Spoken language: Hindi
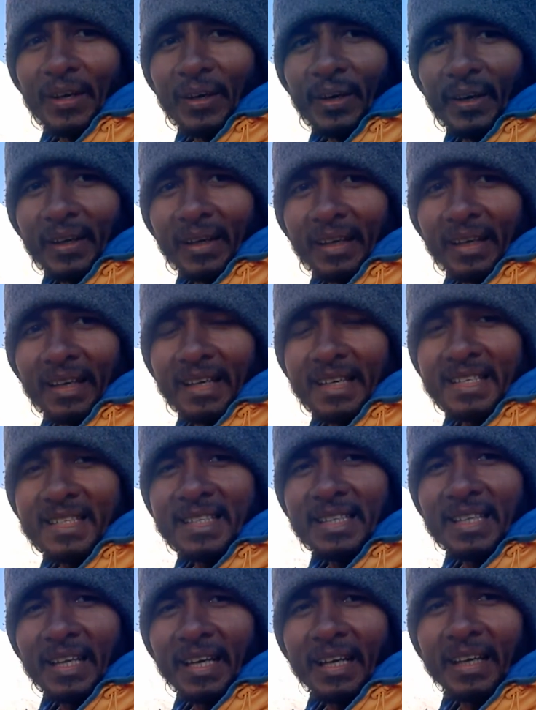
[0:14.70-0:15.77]
और इस
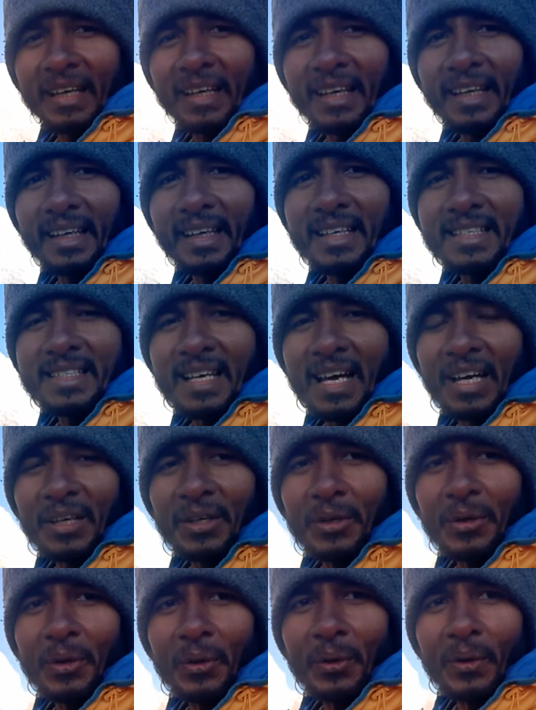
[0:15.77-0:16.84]
तिरंगे की शान
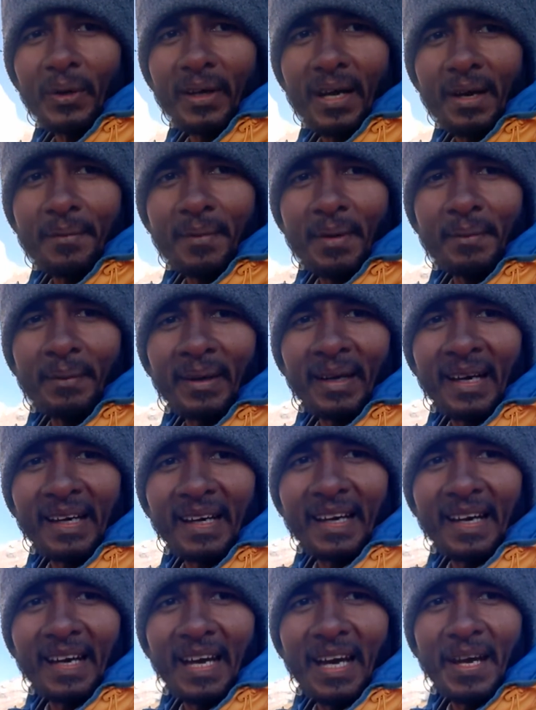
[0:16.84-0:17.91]
को और हमें
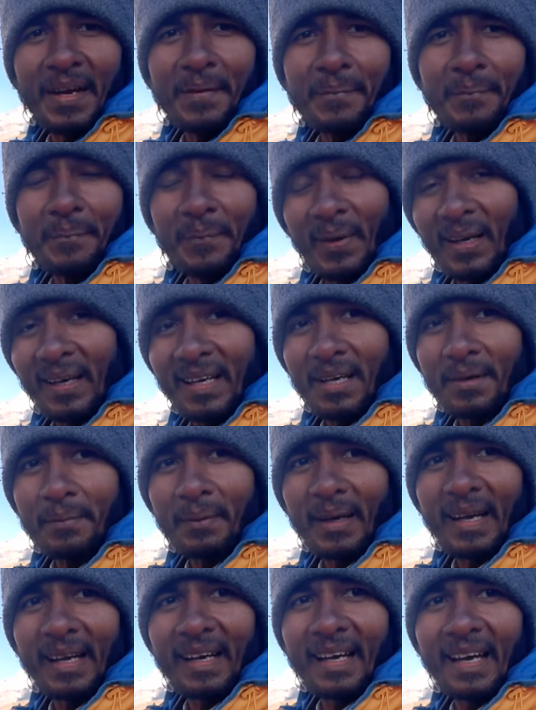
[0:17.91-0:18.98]
बढ़ाना है मिलकर
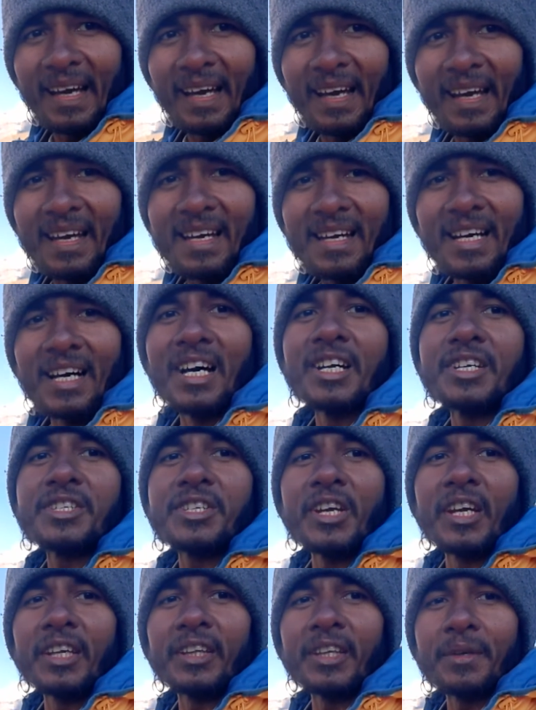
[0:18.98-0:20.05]
बढ़ाना है हर
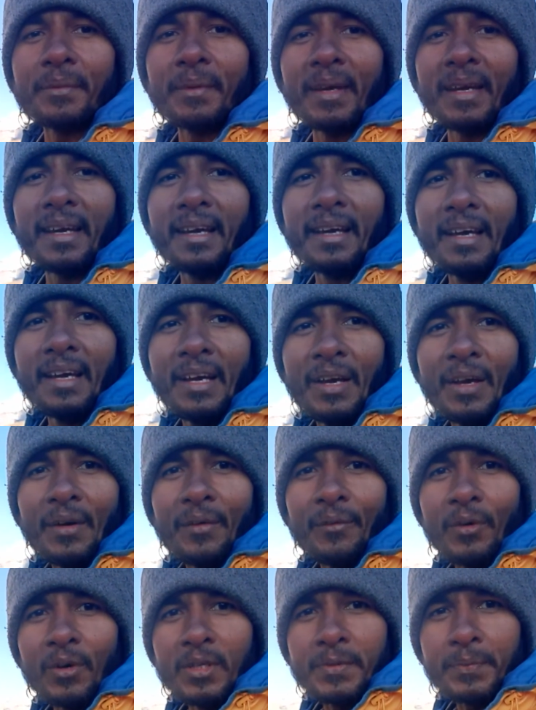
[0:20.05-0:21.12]
क्षेत्र में
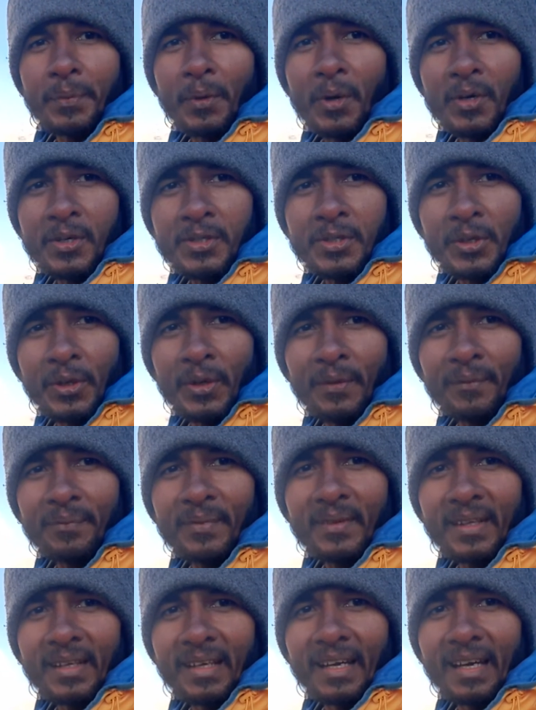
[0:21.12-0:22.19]
वो स्पोर्ट्स हो
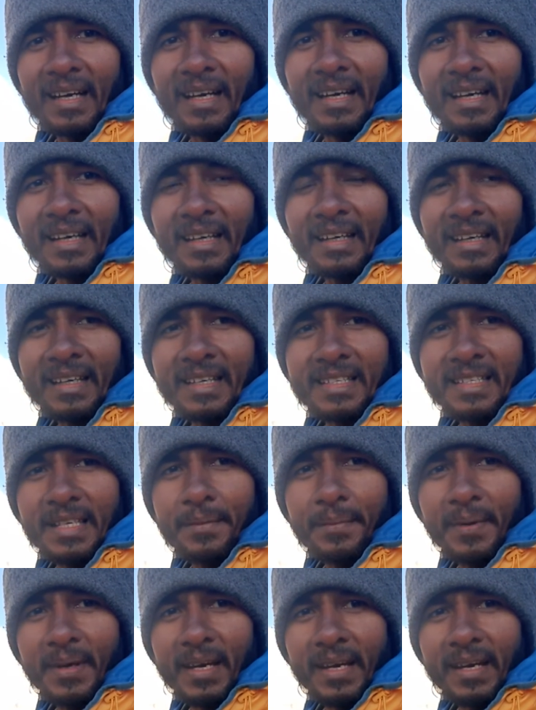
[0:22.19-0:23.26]
या
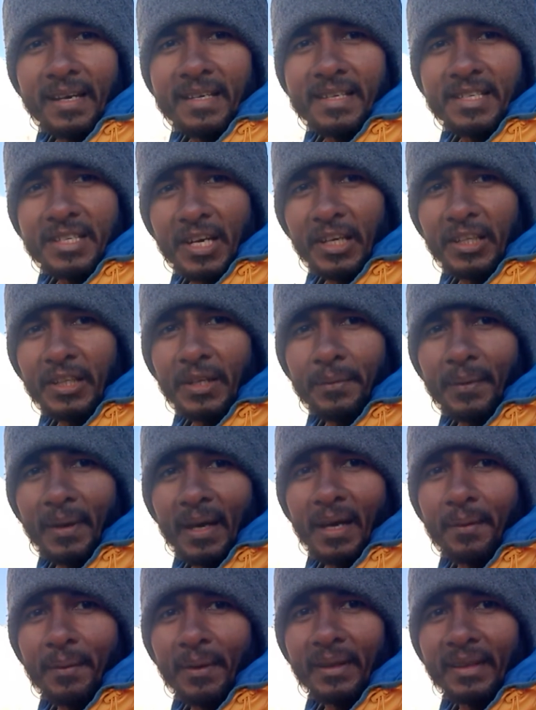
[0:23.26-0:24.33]
किसी भी क्षेत्र में
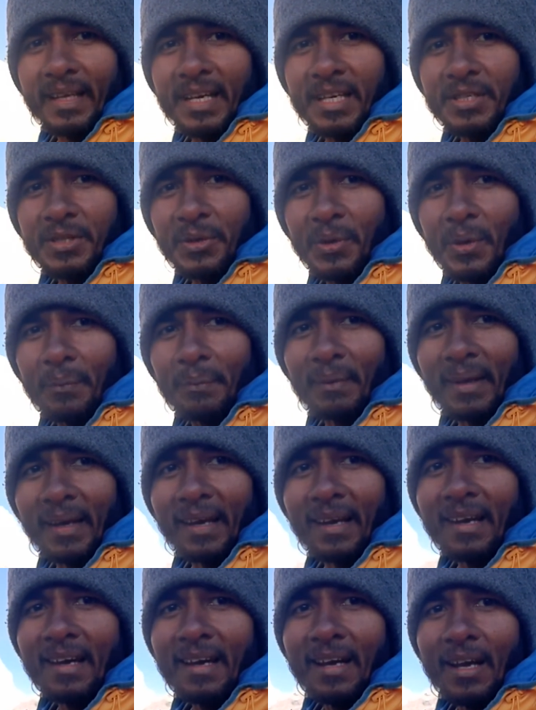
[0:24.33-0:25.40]
हमें देश को अपने